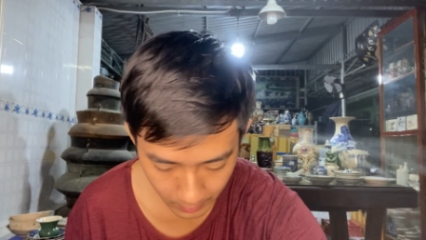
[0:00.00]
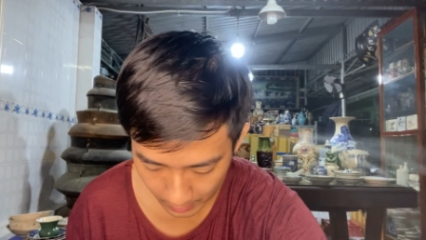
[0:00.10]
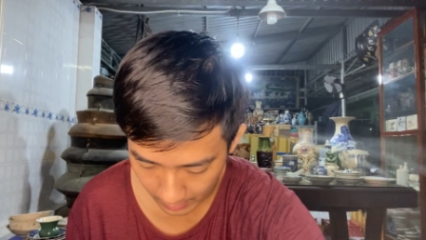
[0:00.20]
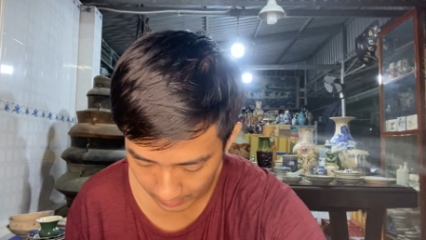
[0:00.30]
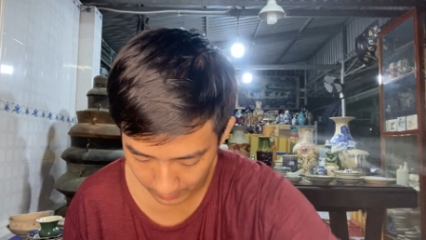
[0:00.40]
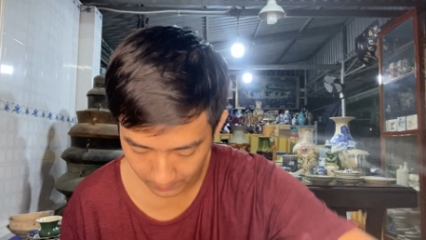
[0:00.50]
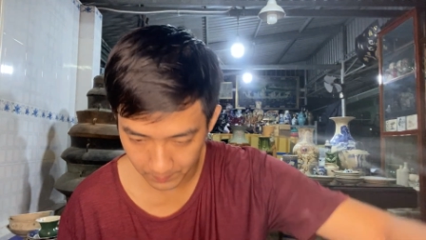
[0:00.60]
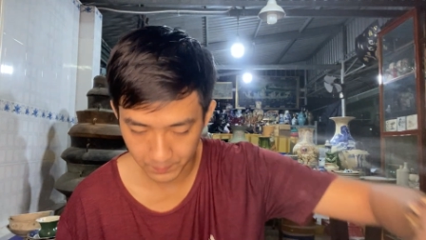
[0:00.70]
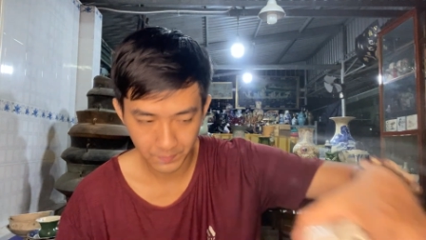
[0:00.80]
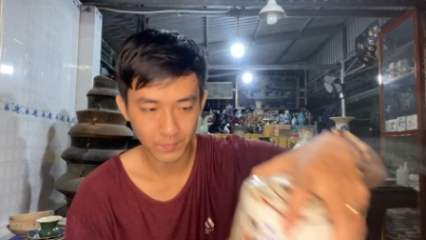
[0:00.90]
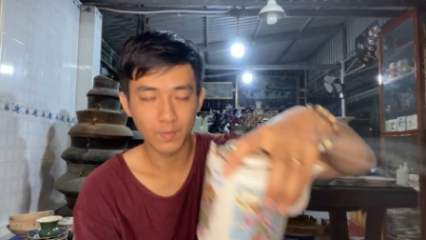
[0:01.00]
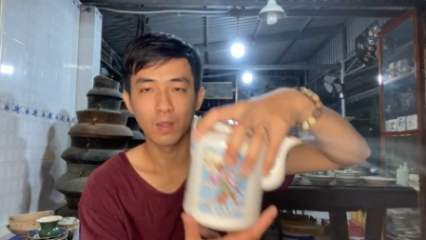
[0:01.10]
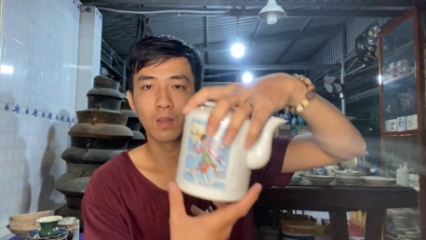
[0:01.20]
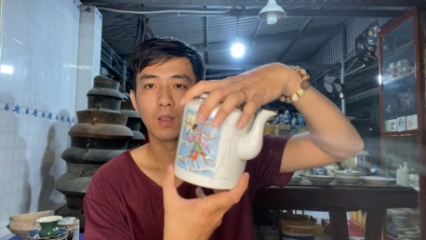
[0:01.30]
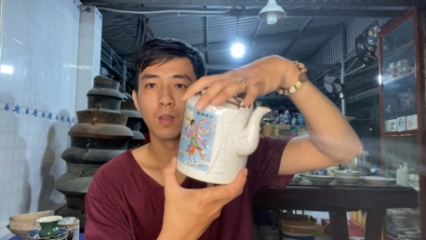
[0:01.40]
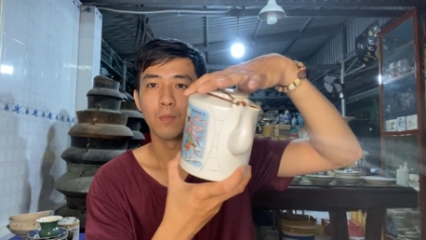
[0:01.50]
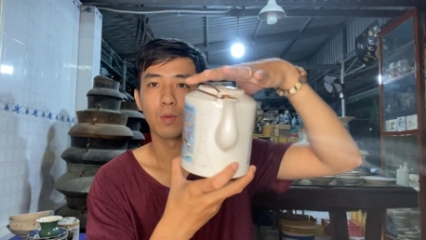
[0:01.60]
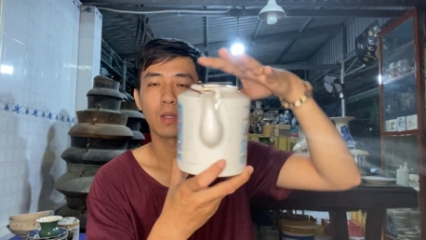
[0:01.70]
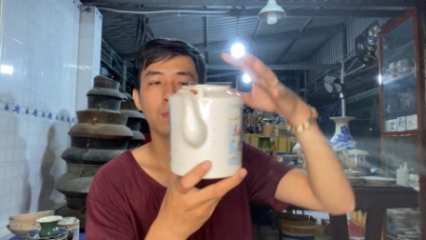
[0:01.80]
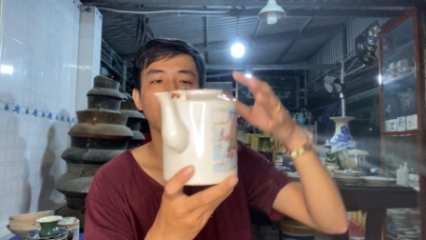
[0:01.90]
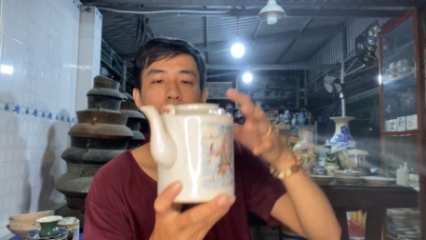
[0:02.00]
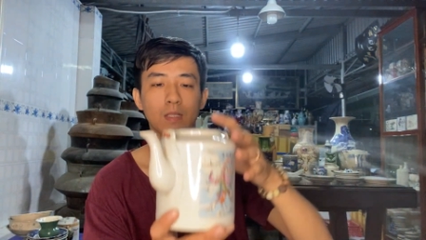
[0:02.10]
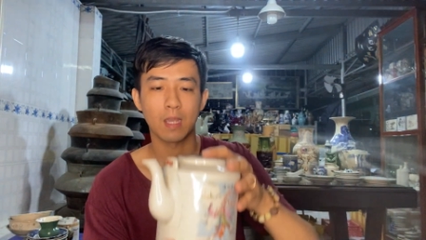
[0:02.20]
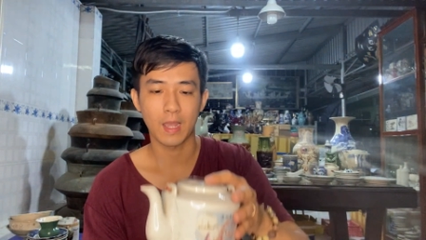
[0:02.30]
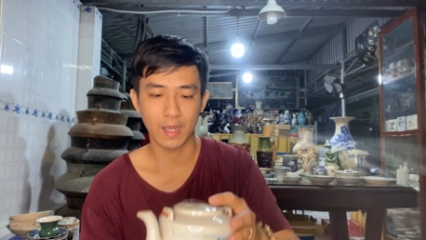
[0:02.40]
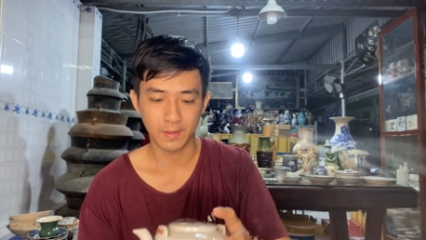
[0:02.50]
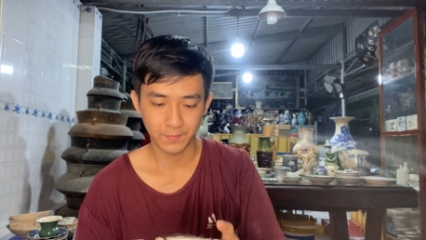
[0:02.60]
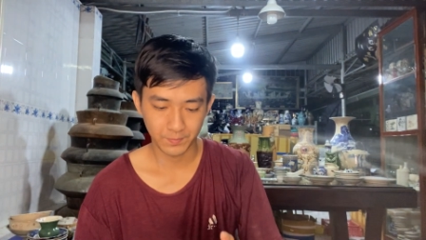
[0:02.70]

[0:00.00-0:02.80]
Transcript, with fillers: đây một cái bình trà